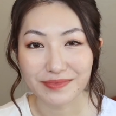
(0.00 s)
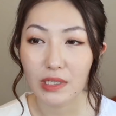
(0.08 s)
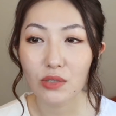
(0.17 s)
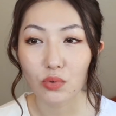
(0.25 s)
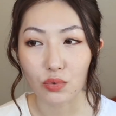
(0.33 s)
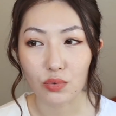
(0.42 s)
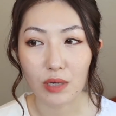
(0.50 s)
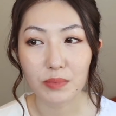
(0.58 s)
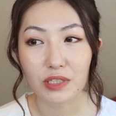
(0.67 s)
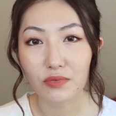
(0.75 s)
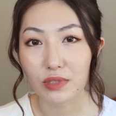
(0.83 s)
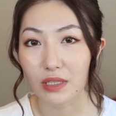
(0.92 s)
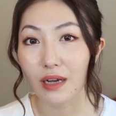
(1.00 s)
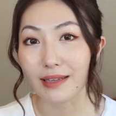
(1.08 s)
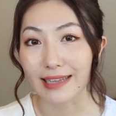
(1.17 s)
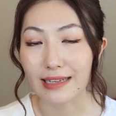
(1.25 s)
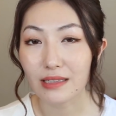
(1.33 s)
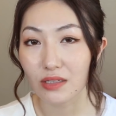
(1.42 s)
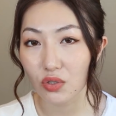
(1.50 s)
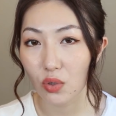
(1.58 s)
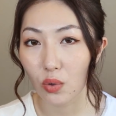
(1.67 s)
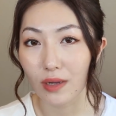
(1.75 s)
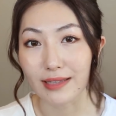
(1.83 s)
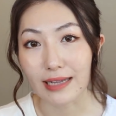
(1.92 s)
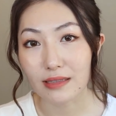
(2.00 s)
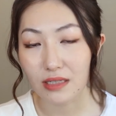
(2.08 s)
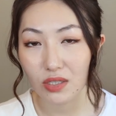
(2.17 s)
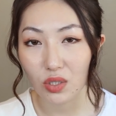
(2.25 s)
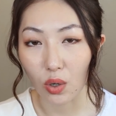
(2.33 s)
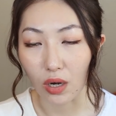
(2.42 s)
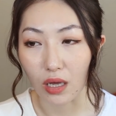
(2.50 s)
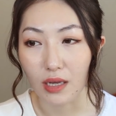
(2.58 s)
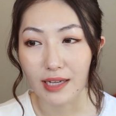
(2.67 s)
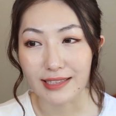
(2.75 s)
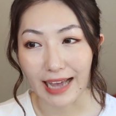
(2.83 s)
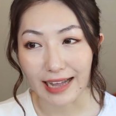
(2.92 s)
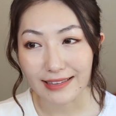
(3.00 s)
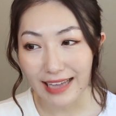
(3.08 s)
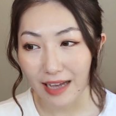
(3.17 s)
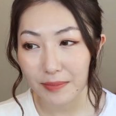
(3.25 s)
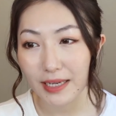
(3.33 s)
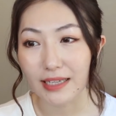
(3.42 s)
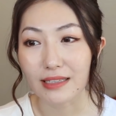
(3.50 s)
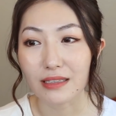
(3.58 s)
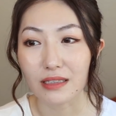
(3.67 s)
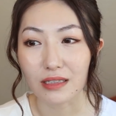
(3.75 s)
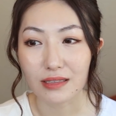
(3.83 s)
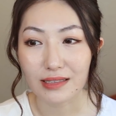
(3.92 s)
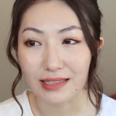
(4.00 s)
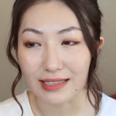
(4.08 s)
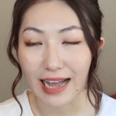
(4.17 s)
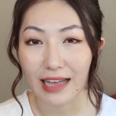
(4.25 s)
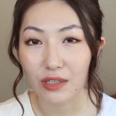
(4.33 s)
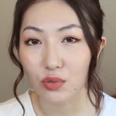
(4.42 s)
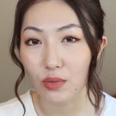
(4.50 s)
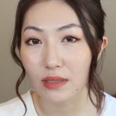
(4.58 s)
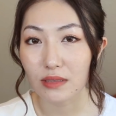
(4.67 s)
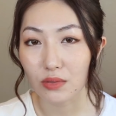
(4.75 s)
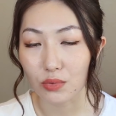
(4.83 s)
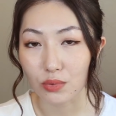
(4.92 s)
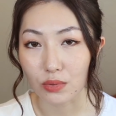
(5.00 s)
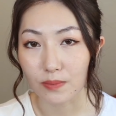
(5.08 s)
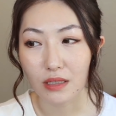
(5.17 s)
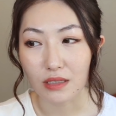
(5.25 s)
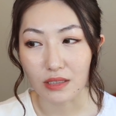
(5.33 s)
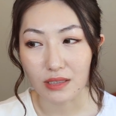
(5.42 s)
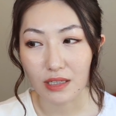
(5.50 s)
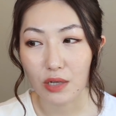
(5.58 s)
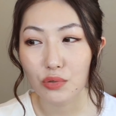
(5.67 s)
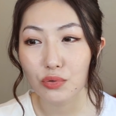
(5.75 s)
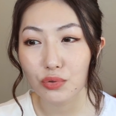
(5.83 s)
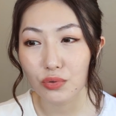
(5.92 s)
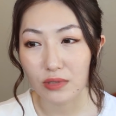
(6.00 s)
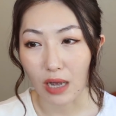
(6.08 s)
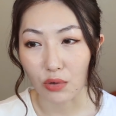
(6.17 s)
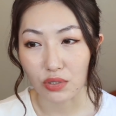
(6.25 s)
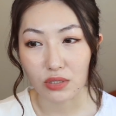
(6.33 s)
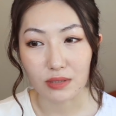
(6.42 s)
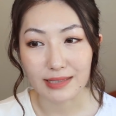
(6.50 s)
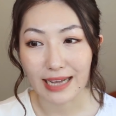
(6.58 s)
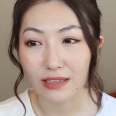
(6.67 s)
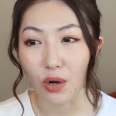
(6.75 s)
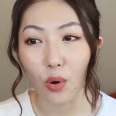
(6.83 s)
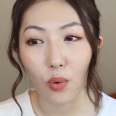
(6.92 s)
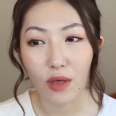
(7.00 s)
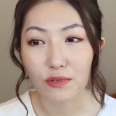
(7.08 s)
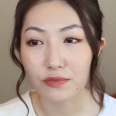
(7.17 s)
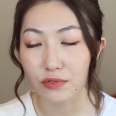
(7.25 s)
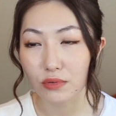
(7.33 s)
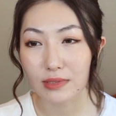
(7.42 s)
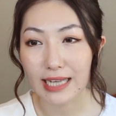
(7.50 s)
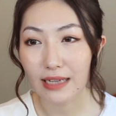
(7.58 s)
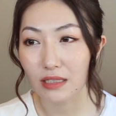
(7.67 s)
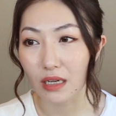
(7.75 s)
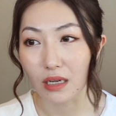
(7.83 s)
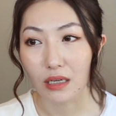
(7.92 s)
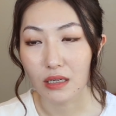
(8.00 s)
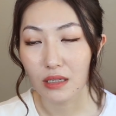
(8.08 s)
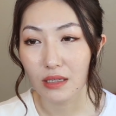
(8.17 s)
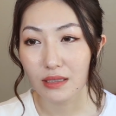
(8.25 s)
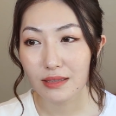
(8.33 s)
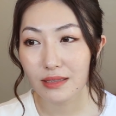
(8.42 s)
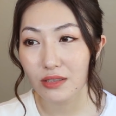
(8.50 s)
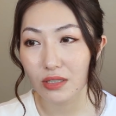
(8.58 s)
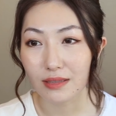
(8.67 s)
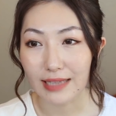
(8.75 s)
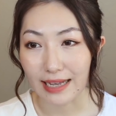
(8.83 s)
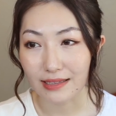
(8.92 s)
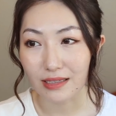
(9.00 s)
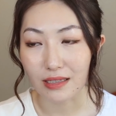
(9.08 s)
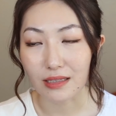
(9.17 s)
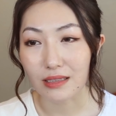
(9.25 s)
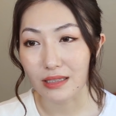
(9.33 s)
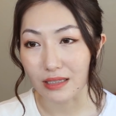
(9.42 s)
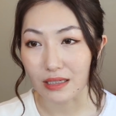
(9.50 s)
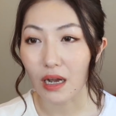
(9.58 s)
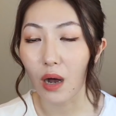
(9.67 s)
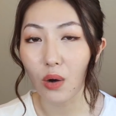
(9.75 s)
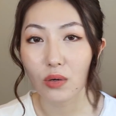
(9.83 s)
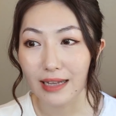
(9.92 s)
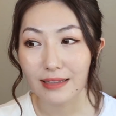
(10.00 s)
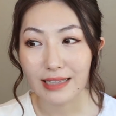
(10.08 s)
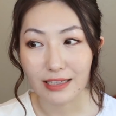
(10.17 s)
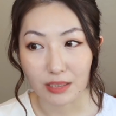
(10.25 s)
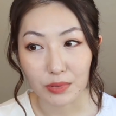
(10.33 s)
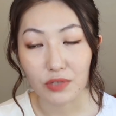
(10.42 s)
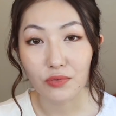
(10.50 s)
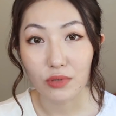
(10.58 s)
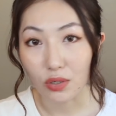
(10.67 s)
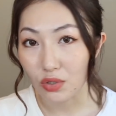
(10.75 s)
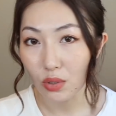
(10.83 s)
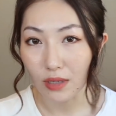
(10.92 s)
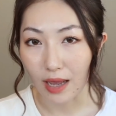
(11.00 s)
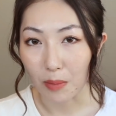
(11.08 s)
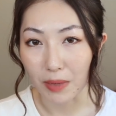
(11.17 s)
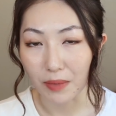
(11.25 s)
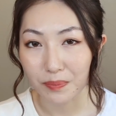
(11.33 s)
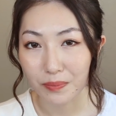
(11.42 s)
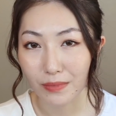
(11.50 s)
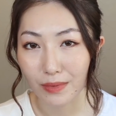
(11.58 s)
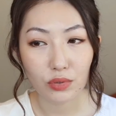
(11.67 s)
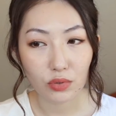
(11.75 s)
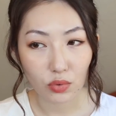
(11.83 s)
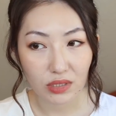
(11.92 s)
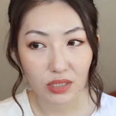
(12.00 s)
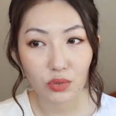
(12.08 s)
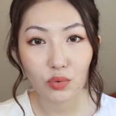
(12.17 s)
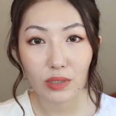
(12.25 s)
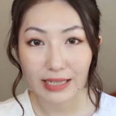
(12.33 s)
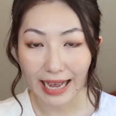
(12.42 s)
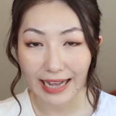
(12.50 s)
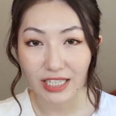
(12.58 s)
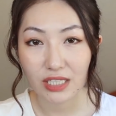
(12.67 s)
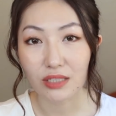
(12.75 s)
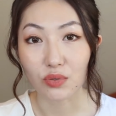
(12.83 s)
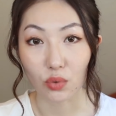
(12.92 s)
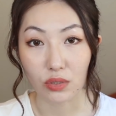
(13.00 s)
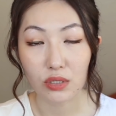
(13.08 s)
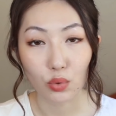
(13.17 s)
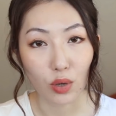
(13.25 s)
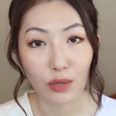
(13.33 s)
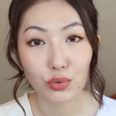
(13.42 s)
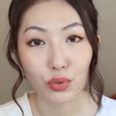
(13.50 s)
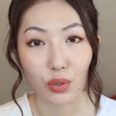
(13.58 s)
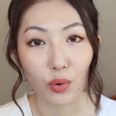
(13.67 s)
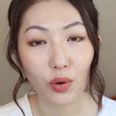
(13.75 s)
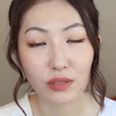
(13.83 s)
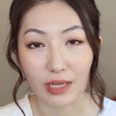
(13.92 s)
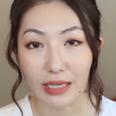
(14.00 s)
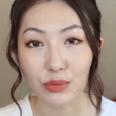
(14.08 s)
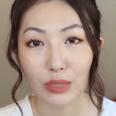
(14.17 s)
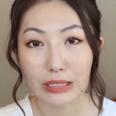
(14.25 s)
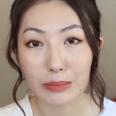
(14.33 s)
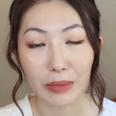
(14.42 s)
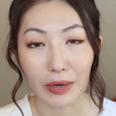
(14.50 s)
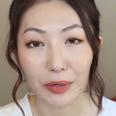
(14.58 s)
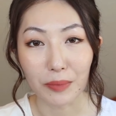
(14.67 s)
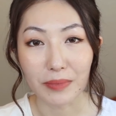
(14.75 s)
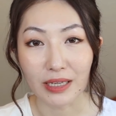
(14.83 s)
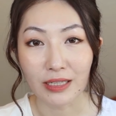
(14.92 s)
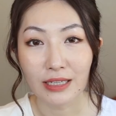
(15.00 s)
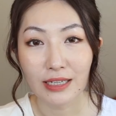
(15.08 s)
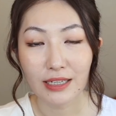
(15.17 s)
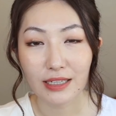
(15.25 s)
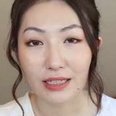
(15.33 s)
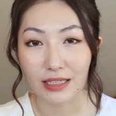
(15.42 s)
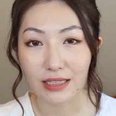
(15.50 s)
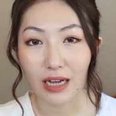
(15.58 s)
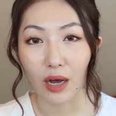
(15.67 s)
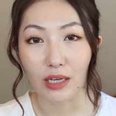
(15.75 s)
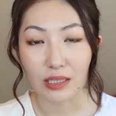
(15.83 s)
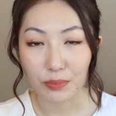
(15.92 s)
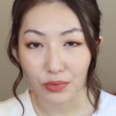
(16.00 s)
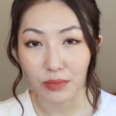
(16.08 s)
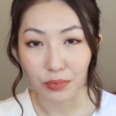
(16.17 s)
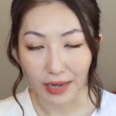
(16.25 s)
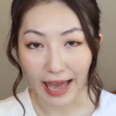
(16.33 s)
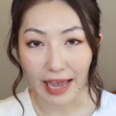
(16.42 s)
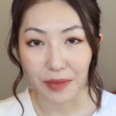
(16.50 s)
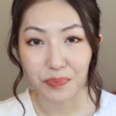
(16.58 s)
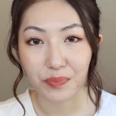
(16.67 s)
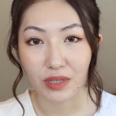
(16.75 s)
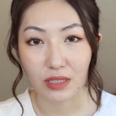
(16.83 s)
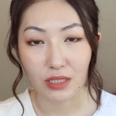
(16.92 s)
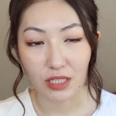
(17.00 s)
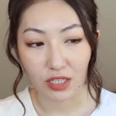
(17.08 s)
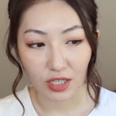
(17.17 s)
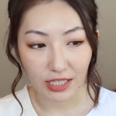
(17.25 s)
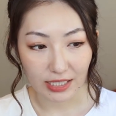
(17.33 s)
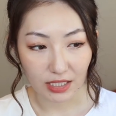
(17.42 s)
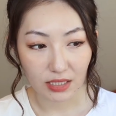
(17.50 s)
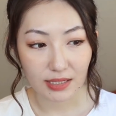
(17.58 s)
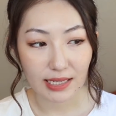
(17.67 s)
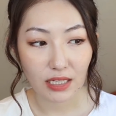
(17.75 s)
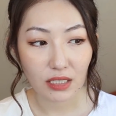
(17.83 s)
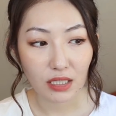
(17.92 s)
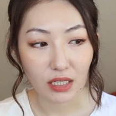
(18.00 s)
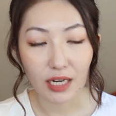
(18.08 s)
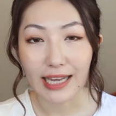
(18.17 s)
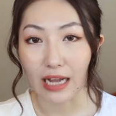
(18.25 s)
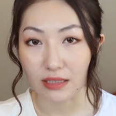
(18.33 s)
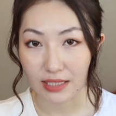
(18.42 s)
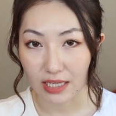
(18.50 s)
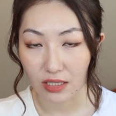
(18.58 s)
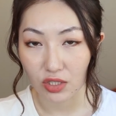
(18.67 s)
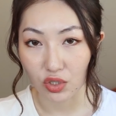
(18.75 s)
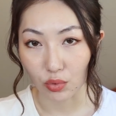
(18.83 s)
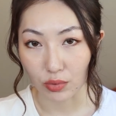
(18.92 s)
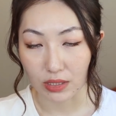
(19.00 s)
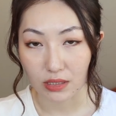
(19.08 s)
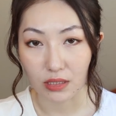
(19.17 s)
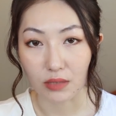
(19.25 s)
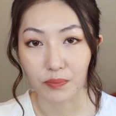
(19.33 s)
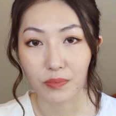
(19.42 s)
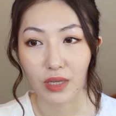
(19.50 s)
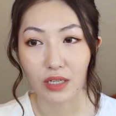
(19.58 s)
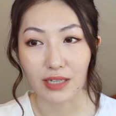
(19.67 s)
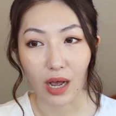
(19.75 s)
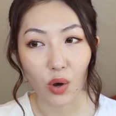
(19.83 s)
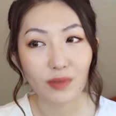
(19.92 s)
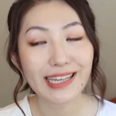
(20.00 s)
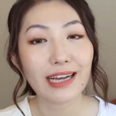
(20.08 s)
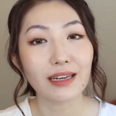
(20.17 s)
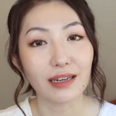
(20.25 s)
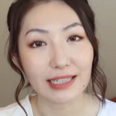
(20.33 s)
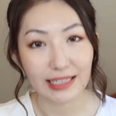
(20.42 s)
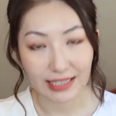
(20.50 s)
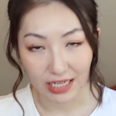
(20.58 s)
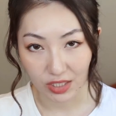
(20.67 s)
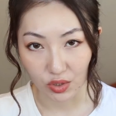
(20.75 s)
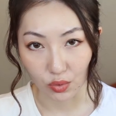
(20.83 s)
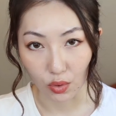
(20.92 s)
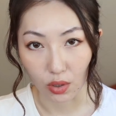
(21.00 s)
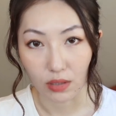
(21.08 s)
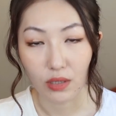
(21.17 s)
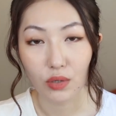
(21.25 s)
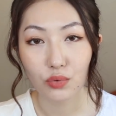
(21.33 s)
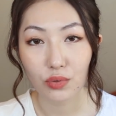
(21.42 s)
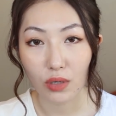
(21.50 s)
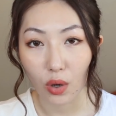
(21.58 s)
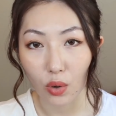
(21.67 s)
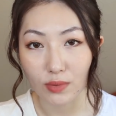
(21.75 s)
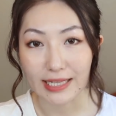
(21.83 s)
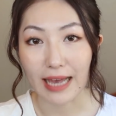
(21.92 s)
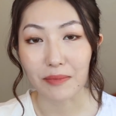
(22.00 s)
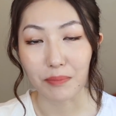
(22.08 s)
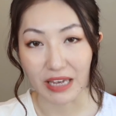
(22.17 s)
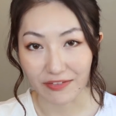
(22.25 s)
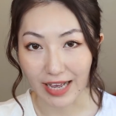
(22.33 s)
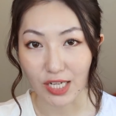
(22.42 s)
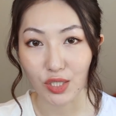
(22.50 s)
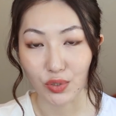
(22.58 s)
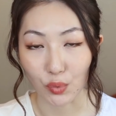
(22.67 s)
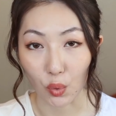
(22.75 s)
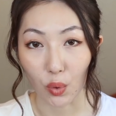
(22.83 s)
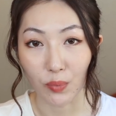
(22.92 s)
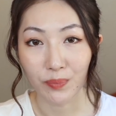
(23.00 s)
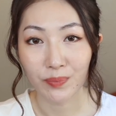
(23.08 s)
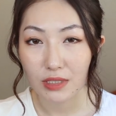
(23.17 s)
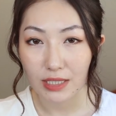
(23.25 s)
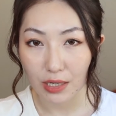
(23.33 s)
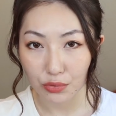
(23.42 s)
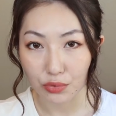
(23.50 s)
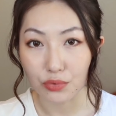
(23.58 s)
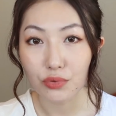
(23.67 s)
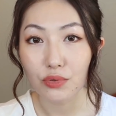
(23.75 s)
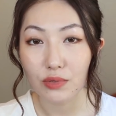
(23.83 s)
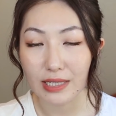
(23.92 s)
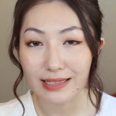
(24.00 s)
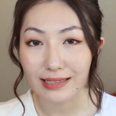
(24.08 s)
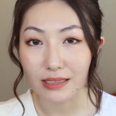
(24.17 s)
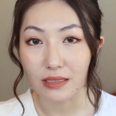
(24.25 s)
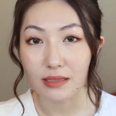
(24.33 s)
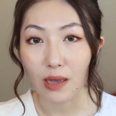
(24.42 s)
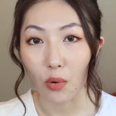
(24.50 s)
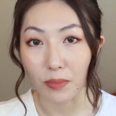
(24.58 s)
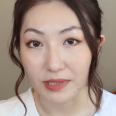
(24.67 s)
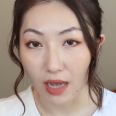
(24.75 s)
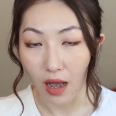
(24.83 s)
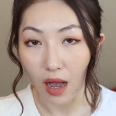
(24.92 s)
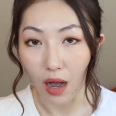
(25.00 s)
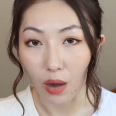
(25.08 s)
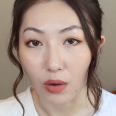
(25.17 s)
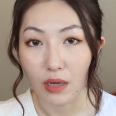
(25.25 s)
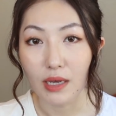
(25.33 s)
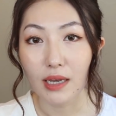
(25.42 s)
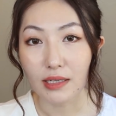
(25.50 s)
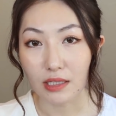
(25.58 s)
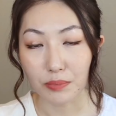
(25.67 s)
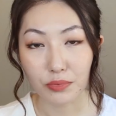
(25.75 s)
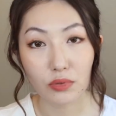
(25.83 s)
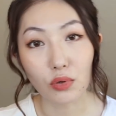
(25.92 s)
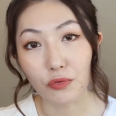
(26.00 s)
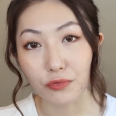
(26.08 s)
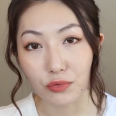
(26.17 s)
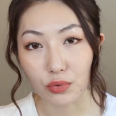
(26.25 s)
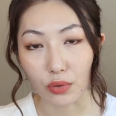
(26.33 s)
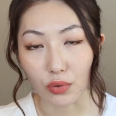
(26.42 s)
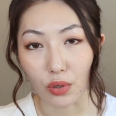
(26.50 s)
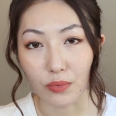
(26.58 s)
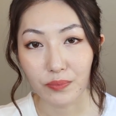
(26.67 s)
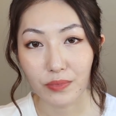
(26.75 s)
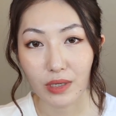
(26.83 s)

一种酸皮肤已经很难吸收、很难接受了，你还搭配一个其他的酸进去，你相当于去角质加上焕肤加上新陈代谢的提高，那你皮肤能受得了吗？尤其最开始用视黄醇或者 A 酸的朋友们，一定要一步一步来。你可以先隔两天使用一次，然后再隔一天使用。最后再每晚使用，这样循序渐进，效果比较好，也不容易有副作用。